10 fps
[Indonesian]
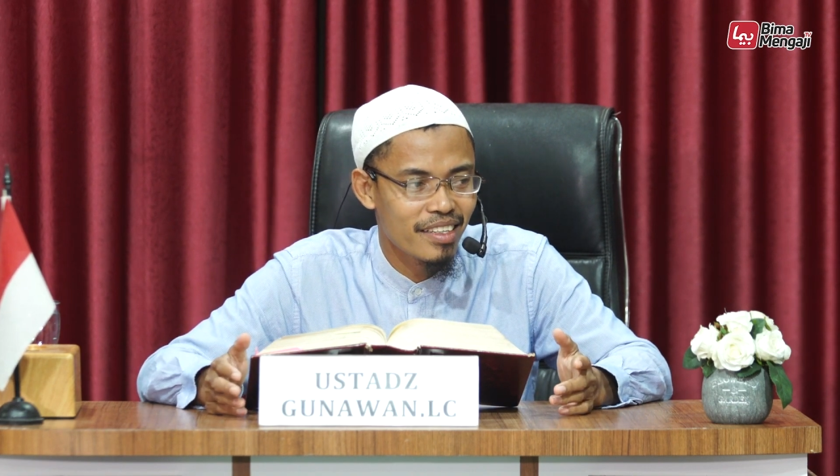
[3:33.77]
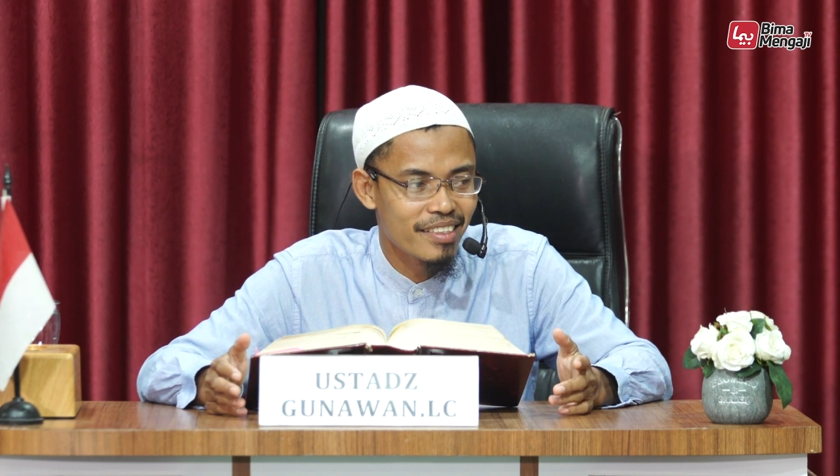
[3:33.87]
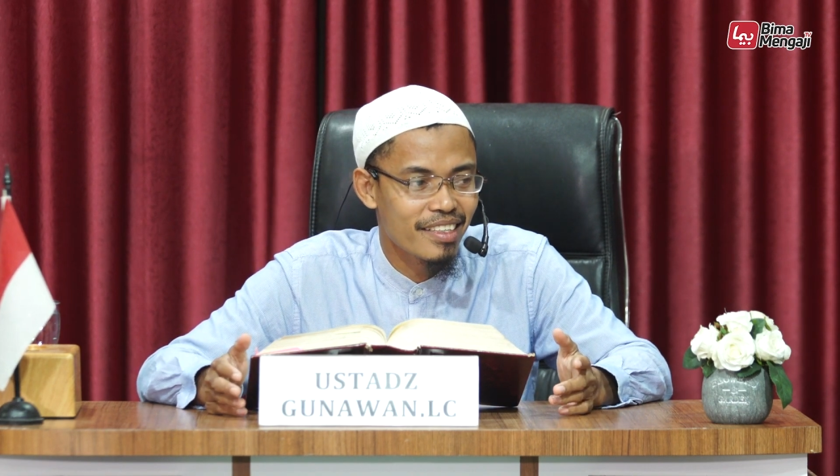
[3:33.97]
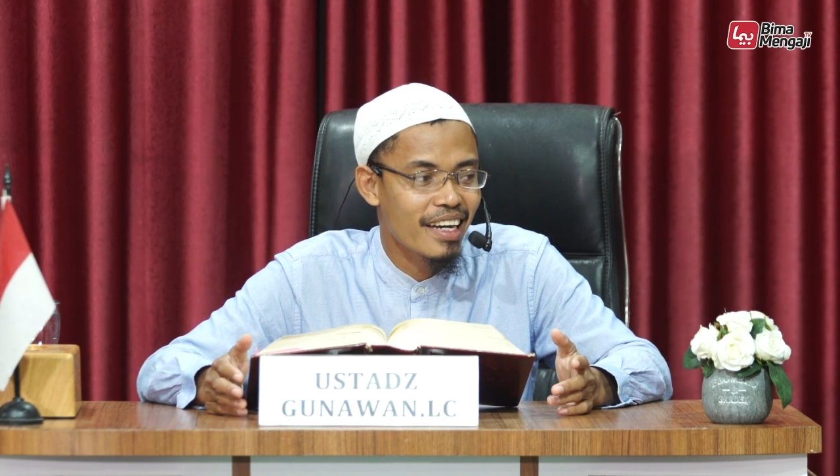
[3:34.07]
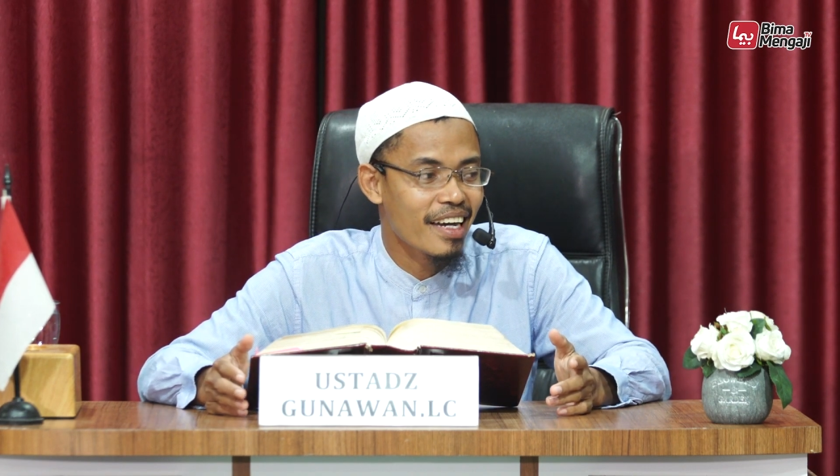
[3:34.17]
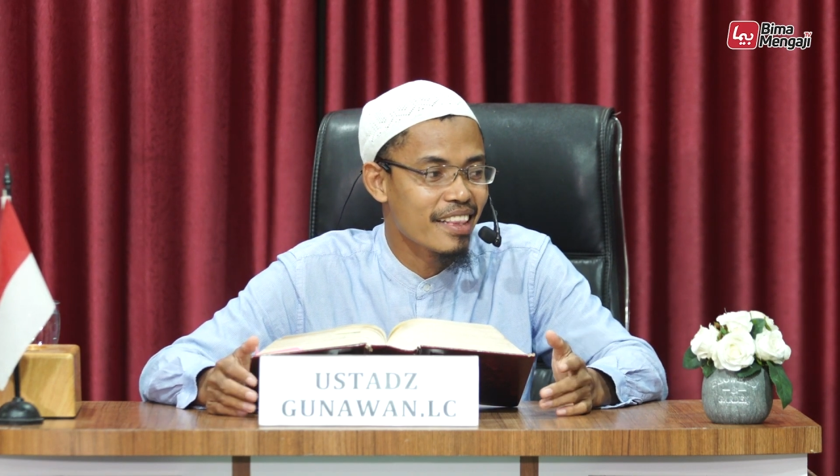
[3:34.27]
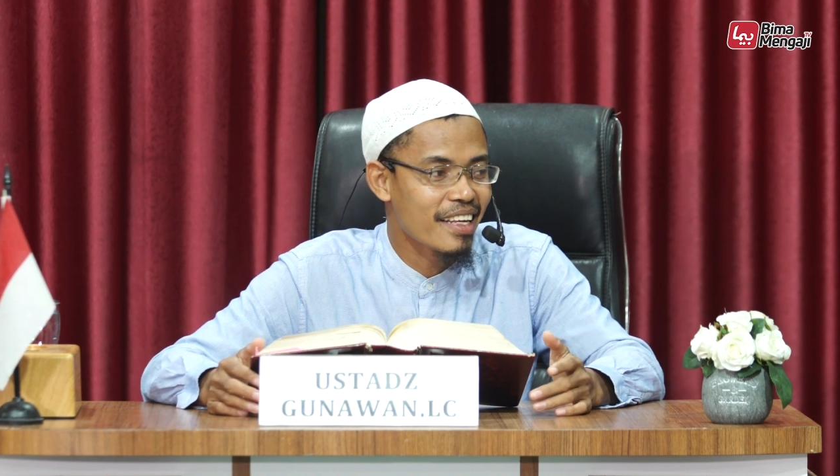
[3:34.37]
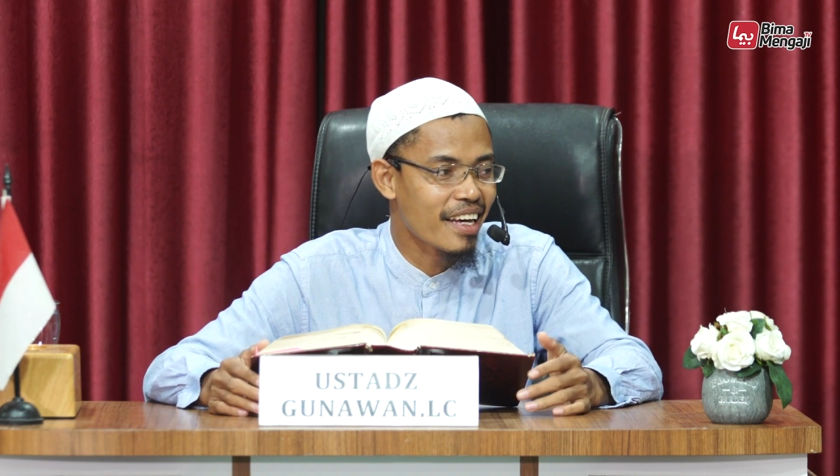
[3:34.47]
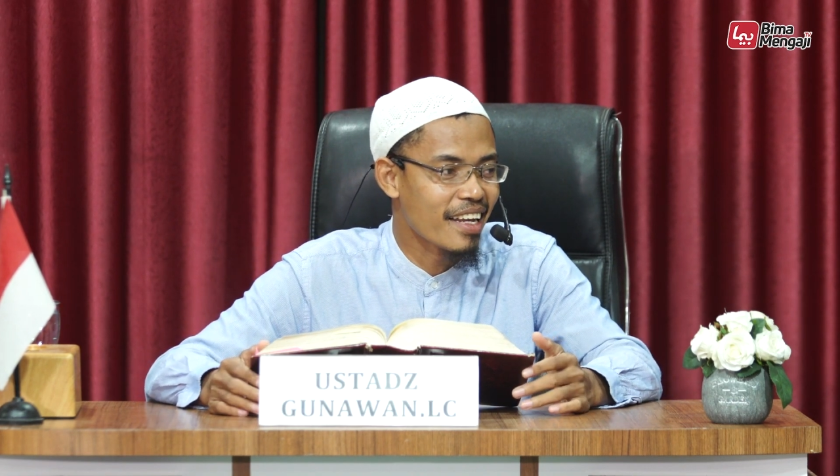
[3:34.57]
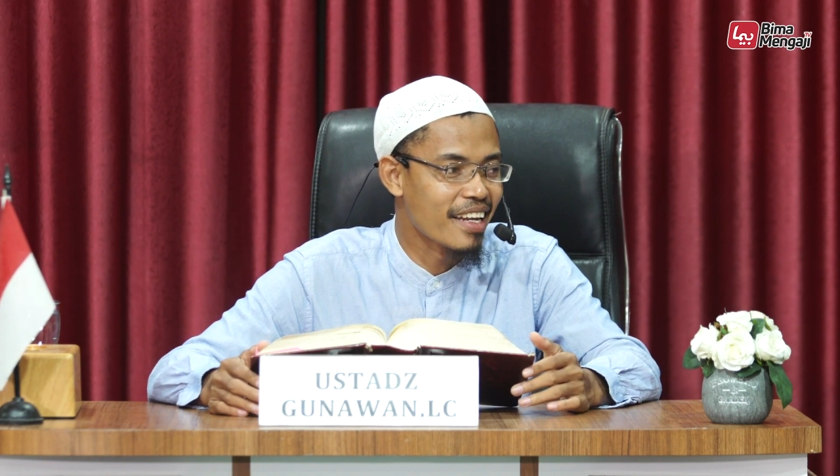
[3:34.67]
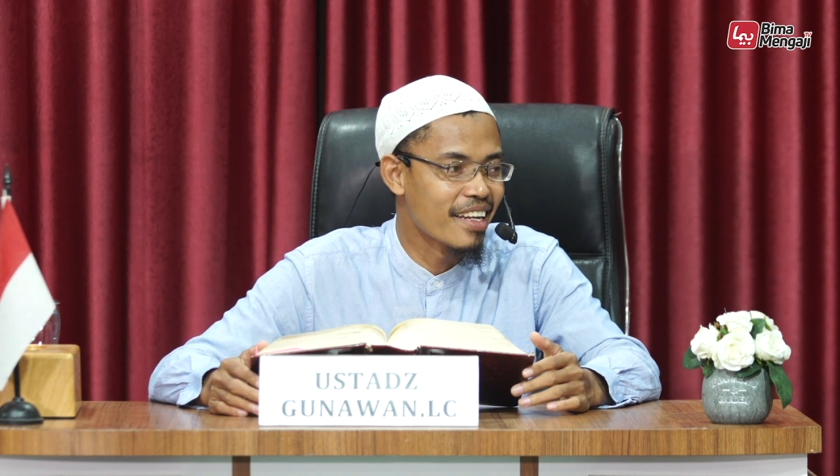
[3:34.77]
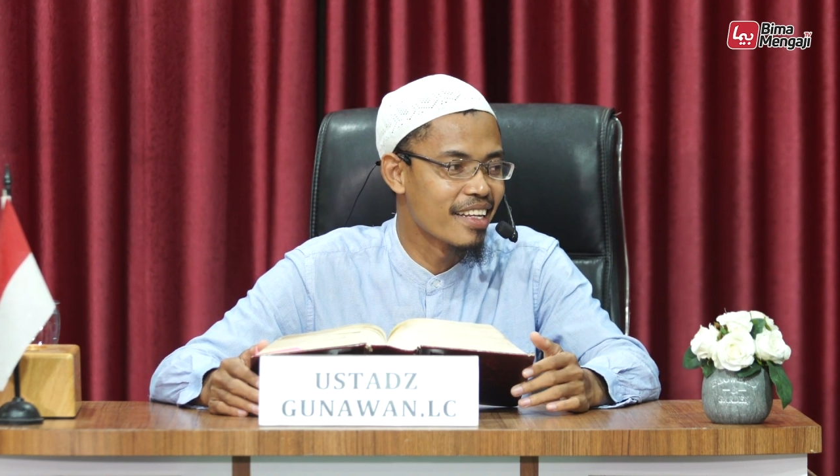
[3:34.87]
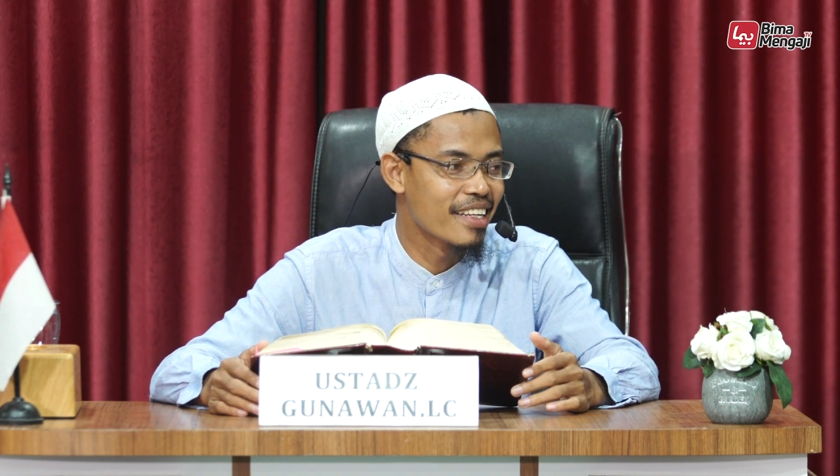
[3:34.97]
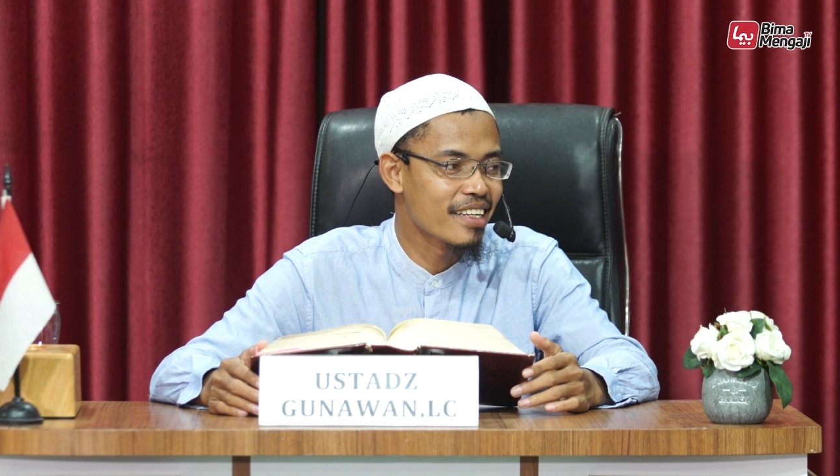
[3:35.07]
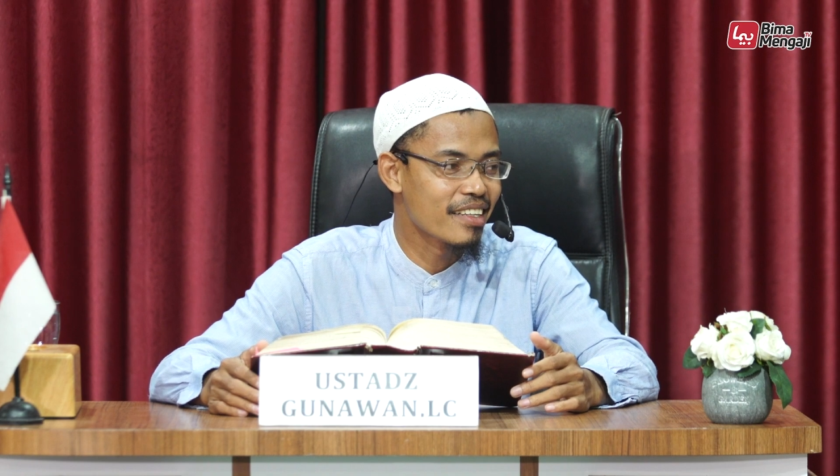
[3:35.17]
zakatkan.
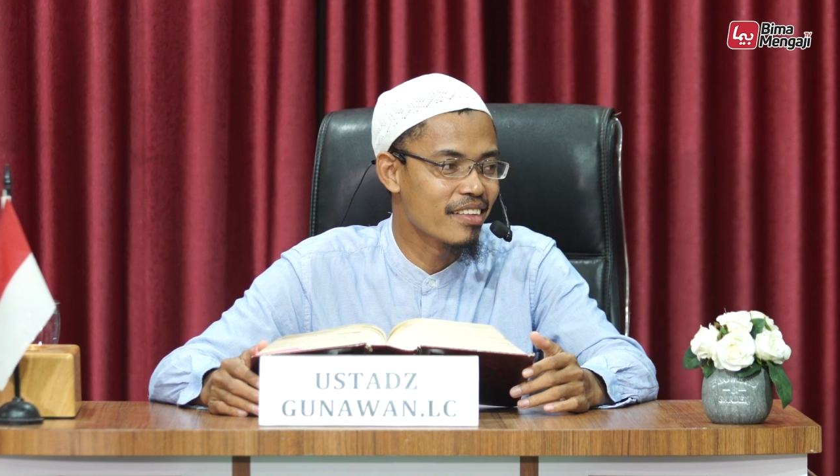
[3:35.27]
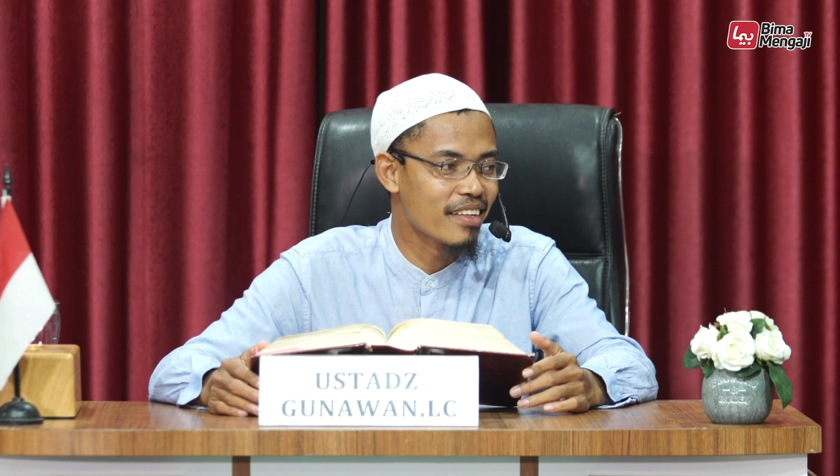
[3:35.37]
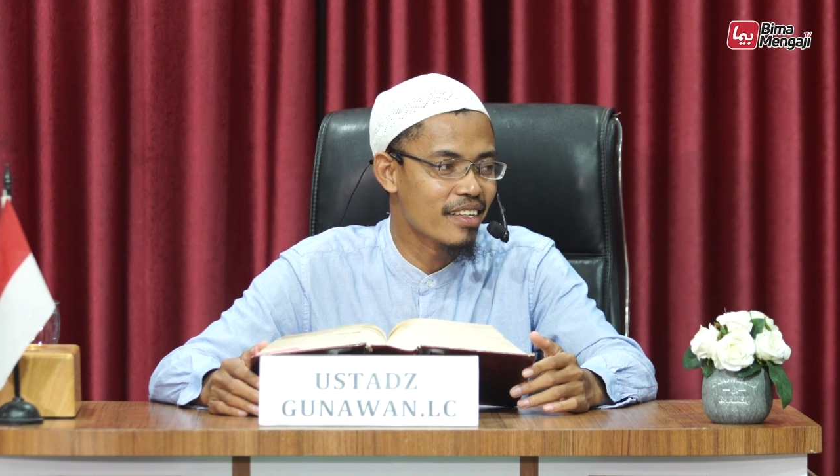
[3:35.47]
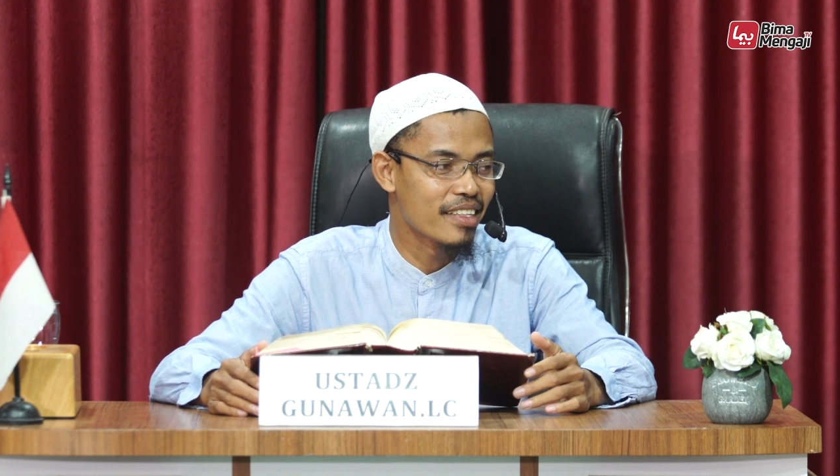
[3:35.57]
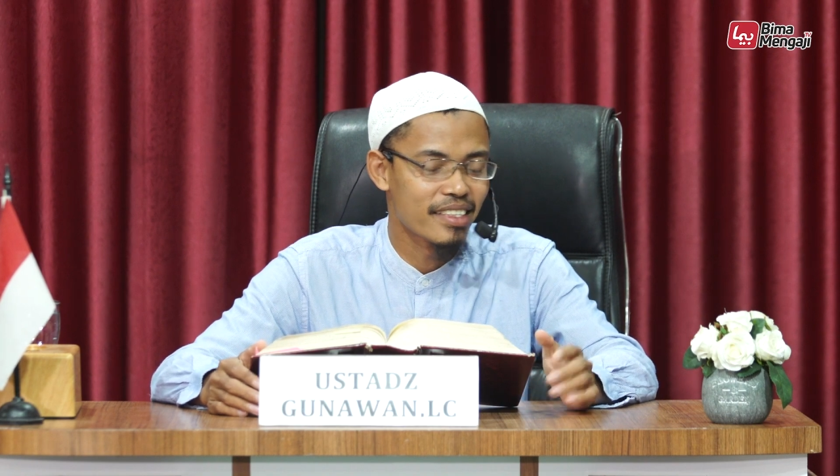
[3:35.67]
Gitu ya.